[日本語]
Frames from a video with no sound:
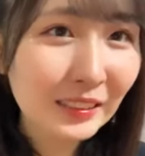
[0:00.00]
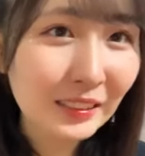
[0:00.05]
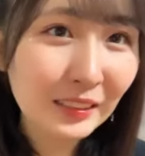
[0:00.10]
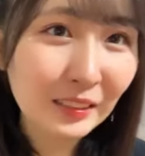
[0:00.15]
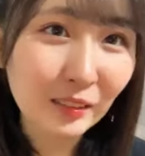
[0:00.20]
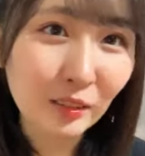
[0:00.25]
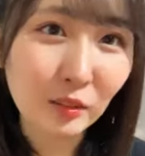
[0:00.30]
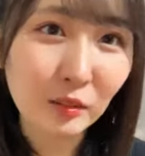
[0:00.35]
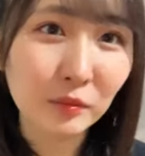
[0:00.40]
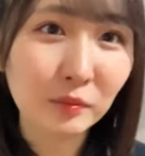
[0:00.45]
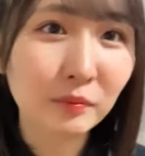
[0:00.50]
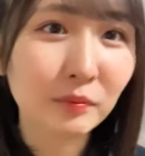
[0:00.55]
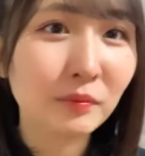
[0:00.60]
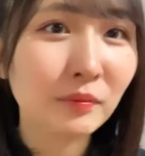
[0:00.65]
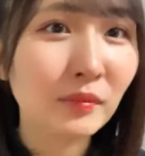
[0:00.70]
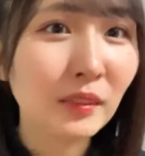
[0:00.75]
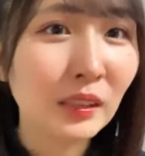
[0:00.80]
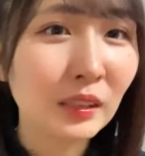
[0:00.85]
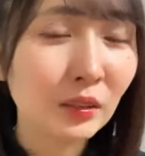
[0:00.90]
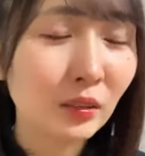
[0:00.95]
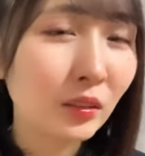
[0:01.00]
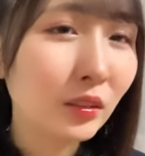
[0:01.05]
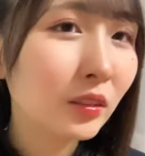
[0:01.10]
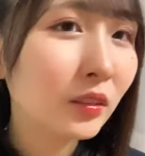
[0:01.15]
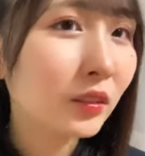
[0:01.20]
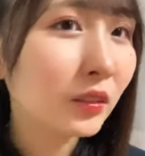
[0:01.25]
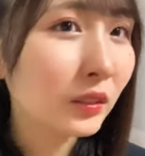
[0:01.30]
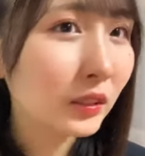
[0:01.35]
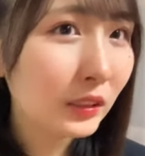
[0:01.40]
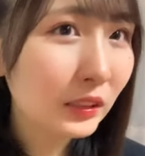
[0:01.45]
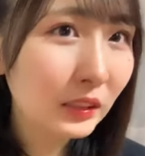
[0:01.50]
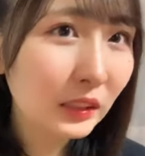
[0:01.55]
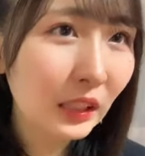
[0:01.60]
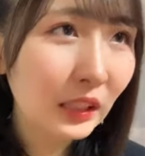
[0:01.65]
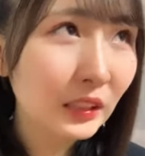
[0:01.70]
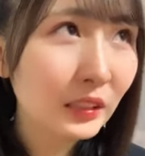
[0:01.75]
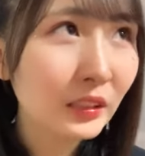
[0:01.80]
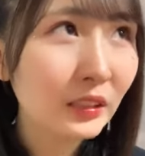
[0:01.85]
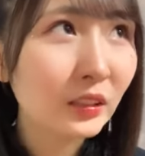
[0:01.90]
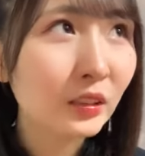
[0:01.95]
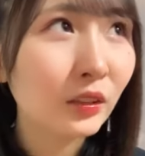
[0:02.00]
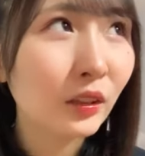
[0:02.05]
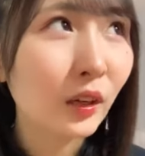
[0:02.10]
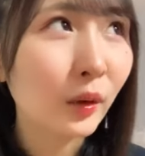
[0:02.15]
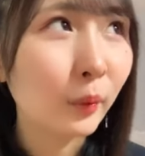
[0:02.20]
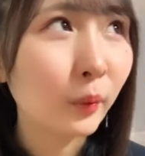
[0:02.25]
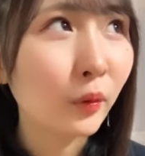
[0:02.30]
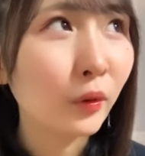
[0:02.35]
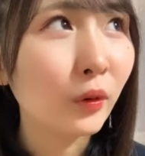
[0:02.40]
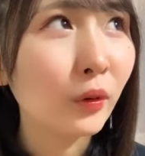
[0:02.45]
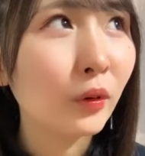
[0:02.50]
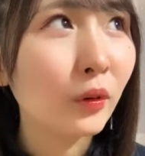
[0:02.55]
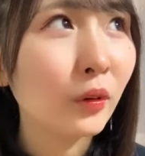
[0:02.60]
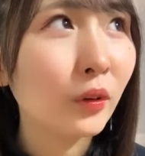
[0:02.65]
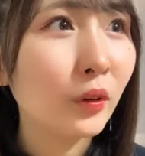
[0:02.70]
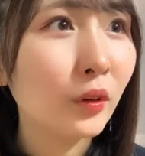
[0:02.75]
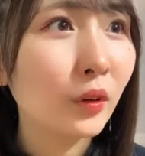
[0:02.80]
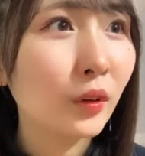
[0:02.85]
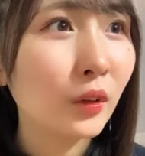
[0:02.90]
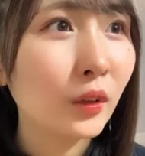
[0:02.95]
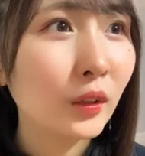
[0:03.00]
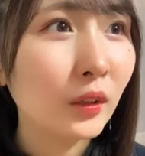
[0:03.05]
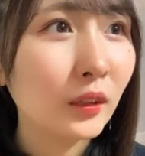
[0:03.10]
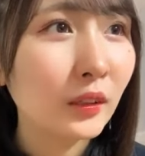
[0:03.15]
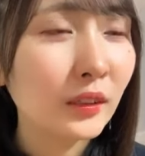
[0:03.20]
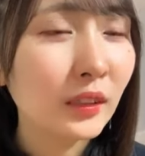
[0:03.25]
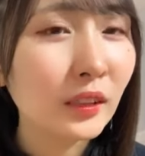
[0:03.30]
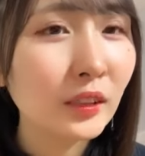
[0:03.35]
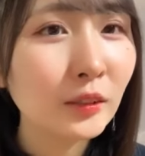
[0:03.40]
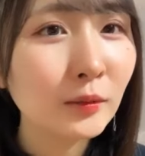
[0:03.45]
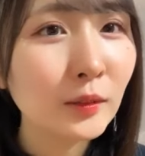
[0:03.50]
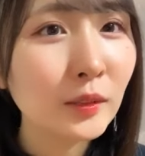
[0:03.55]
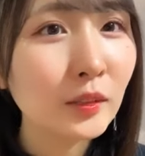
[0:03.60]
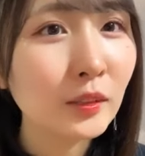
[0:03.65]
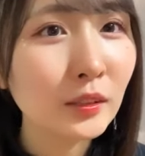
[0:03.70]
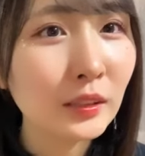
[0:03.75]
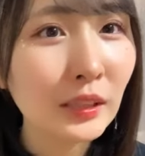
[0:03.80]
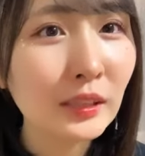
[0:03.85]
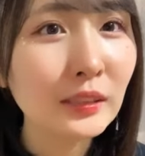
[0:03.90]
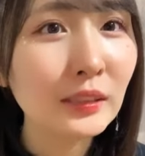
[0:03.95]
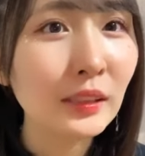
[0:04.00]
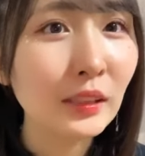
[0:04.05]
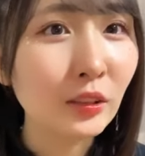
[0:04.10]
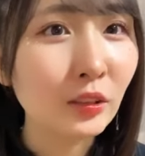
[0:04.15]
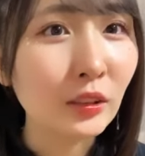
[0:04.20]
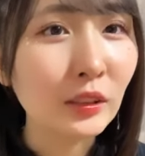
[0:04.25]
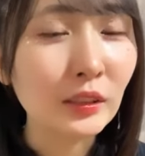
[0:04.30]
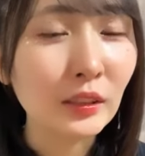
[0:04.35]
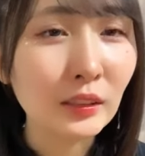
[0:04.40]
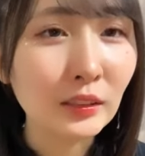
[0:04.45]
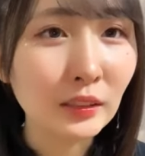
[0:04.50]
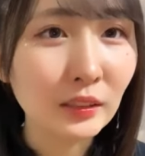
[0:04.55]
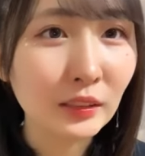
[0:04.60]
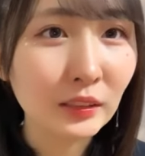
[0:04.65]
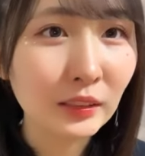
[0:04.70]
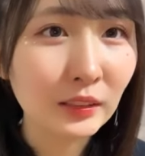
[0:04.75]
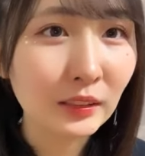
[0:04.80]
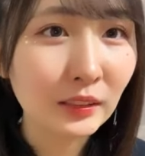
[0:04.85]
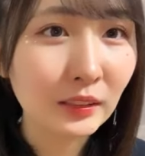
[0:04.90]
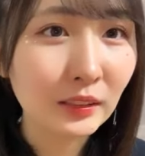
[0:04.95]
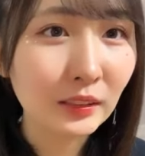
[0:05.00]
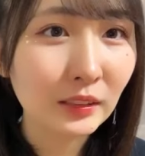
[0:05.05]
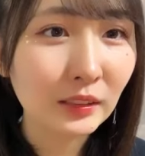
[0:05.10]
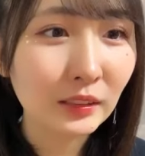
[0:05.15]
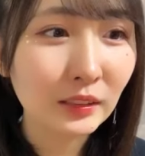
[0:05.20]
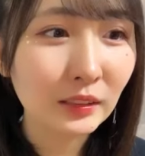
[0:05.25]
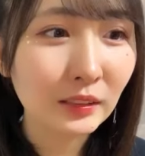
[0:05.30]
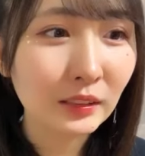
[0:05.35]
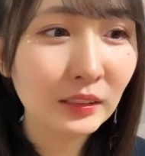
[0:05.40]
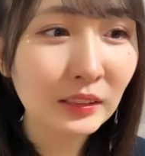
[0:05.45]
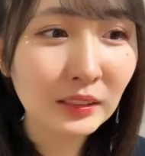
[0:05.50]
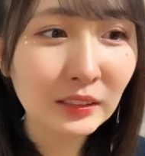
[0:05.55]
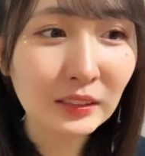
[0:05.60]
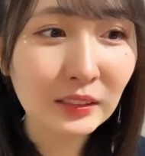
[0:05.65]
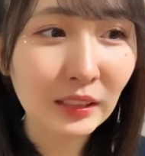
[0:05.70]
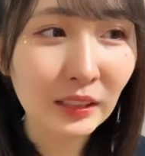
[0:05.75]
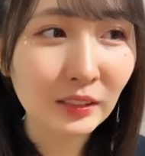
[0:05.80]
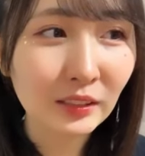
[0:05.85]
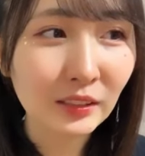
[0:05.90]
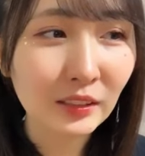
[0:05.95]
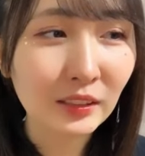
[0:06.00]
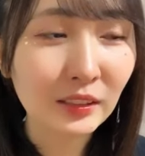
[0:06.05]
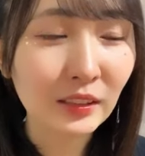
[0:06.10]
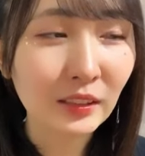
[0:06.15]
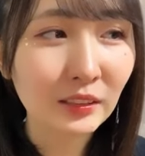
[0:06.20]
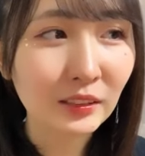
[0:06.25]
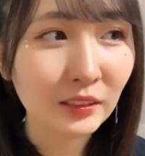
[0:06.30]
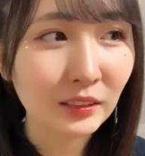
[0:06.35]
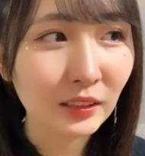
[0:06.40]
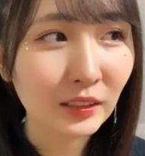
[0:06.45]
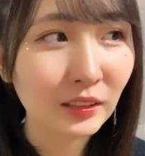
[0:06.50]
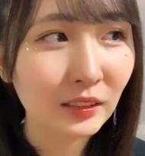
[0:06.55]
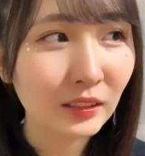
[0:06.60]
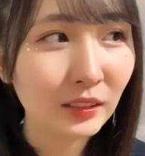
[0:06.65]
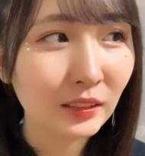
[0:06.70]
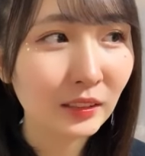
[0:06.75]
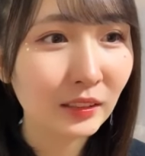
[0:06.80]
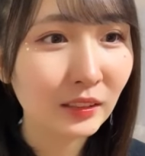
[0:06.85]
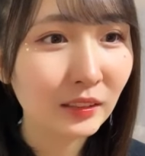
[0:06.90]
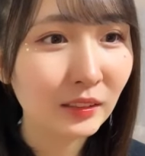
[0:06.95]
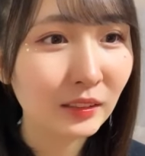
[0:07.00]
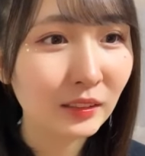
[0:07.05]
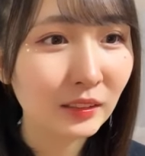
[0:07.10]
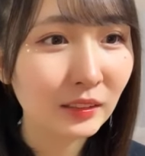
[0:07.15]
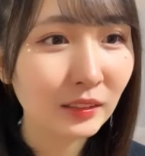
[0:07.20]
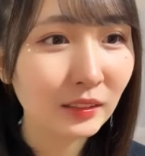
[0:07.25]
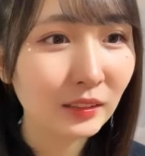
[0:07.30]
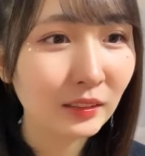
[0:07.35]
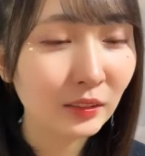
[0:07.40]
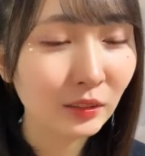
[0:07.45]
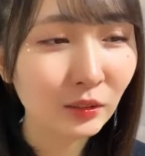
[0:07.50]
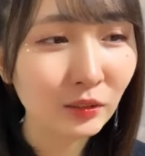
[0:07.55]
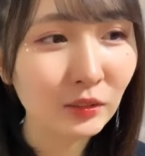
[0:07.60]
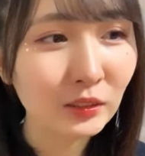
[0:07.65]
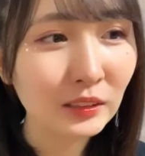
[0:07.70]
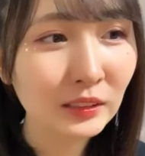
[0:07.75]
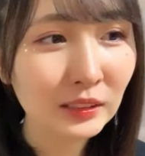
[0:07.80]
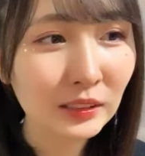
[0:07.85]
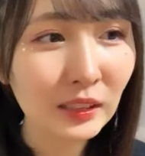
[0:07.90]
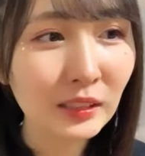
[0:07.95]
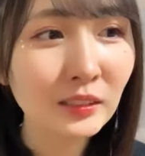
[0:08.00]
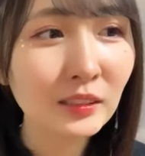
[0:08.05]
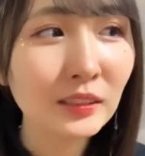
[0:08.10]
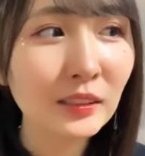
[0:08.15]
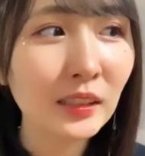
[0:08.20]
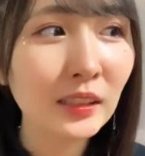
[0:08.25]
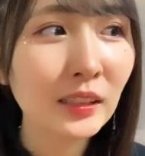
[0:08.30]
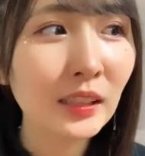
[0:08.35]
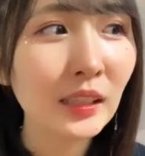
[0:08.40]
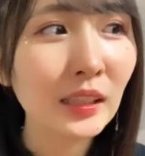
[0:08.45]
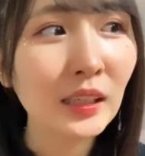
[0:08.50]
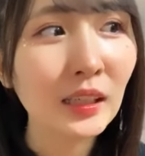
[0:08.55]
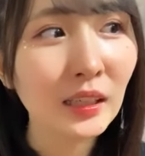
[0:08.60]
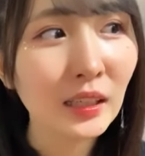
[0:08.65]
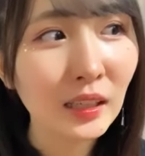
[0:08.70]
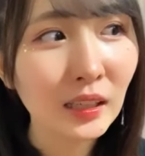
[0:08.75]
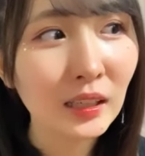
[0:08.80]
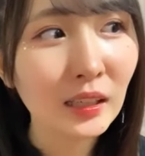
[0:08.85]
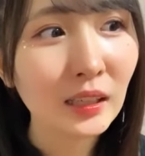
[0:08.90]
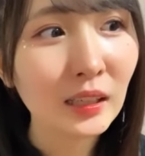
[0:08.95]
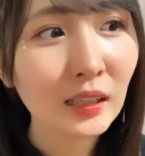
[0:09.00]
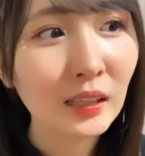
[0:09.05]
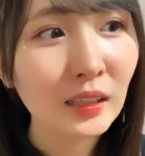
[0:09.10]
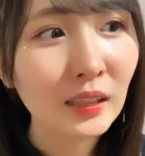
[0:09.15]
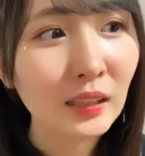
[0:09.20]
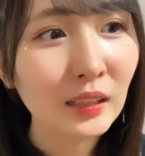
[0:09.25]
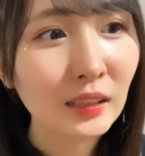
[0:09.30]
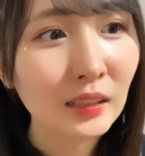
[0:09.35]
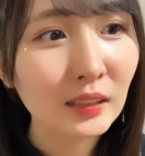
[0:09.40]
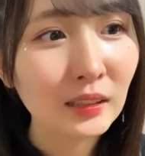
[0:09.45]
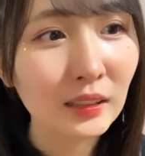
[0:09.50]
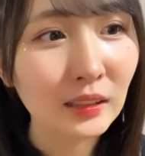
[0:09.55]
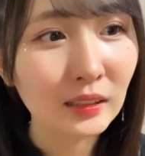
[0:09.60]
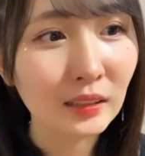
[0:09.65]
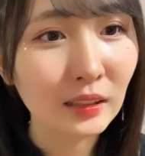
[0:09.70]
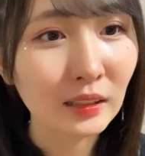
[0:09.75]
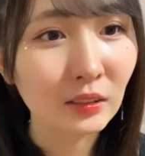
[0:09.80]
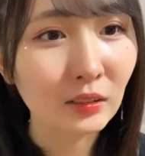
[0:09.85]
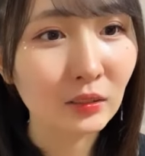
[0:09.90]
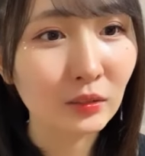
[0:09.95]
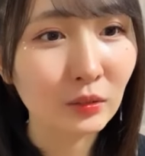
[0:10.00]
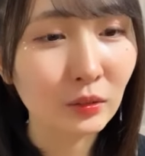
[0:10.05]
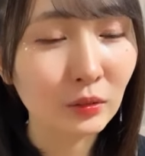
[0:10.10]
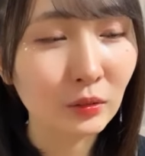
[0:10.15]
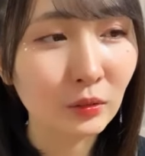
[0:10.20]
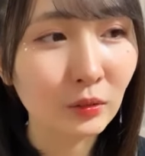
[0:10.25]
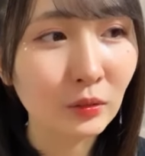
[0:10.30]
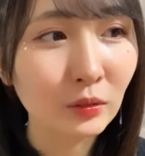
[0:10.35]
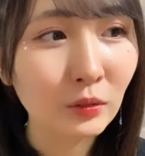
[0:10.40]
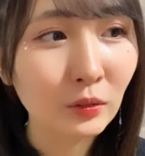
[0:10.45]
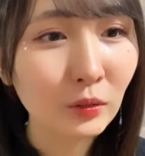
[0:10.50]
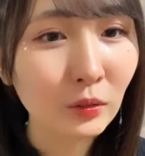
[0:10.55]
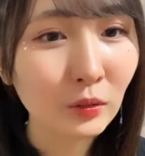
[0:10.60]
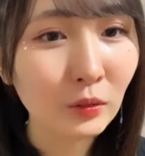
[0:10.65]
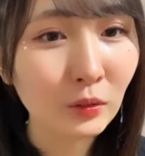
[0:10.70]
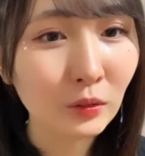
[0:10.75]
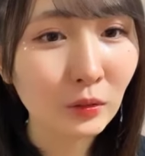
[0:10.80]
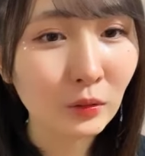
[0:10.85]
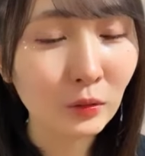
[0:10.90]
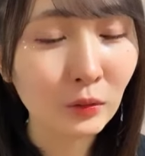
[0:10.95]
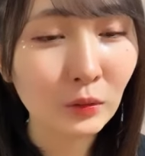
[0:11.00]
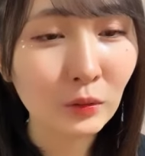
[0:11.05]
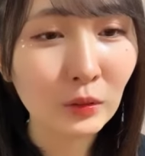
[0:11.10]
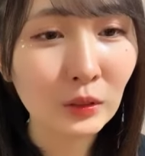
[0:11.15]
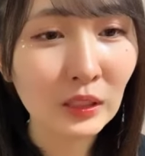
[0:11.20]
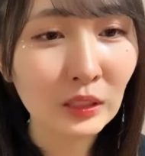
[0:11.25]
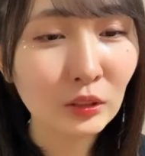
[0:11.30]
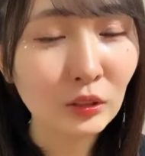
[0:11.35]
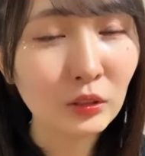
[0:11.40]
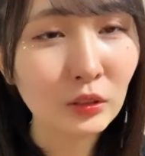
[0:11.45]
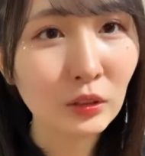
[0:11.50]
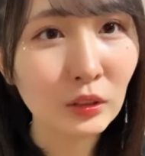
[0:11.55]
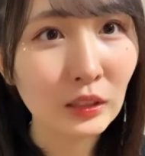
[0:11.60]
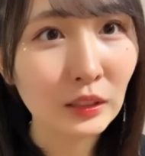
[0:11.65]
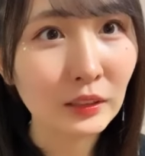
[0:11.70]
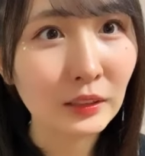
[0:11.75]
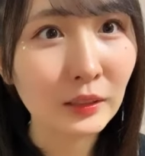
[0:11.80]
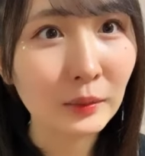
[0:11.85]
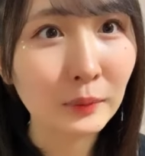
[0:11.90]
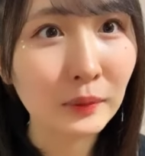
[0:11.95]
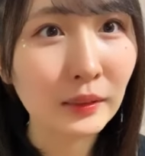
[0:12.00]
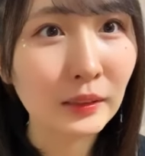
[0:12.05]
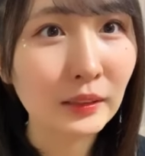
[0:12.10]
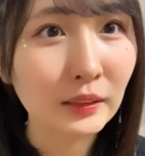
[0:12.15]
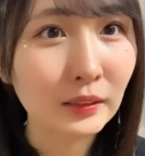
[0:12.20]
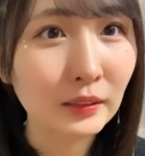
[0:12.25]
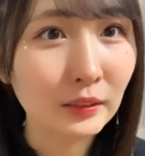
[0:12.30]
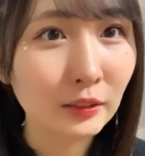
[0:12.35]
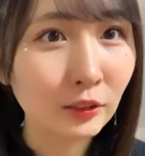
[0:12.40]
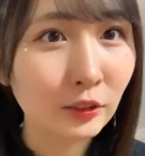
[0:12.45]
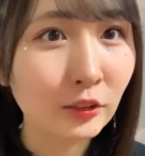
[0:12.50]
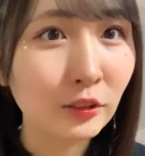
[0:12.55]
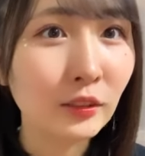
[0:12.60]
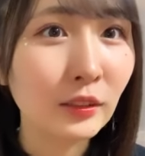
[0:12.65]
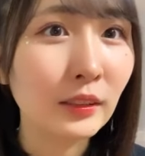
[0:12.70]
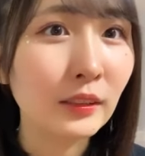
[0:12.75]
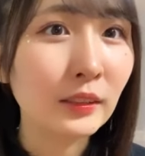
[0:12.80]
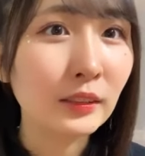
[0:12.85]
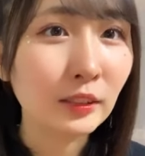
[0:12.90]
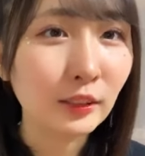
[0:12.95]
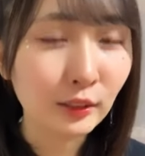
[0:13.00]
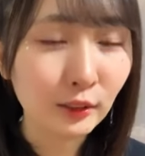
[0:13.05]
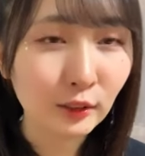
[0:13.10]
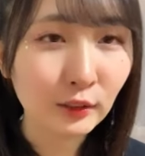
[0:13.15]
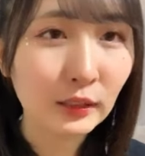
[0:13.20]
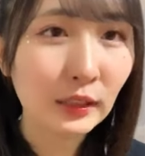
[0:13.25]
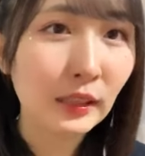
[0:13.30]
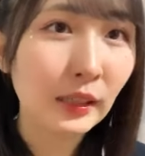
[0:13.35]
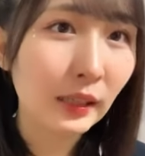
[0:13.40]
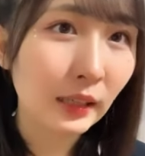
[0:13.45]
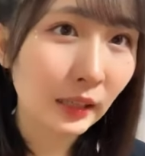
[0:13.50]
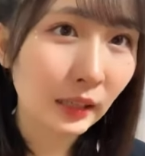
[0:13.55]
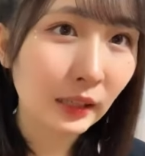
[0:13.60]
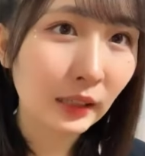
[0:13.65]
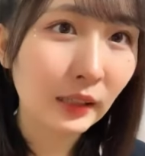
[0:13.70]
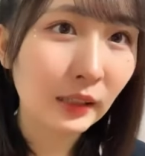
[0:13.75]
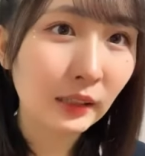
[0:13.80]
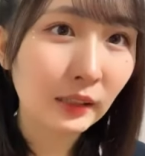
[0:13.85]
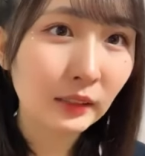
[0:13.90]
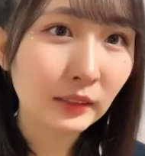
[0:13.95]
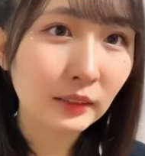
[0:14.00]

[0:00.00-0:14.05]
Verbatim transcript: そうえ本当にダンスとかもなるべく先生の形に近づけたくてそう近づけてからなんだろうここをこうやるとか決める人なんですよだから